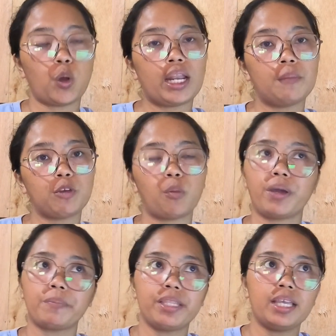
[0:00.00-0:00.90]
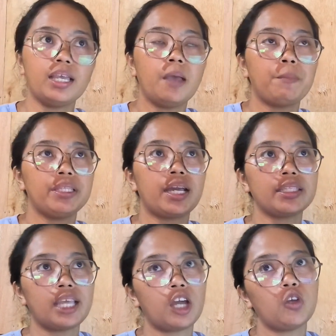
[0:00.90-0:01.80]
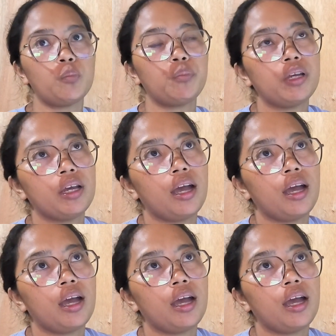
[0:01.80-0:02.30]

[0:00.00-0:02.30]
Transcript: So, alam nyo, pag may, na, may nakita kayong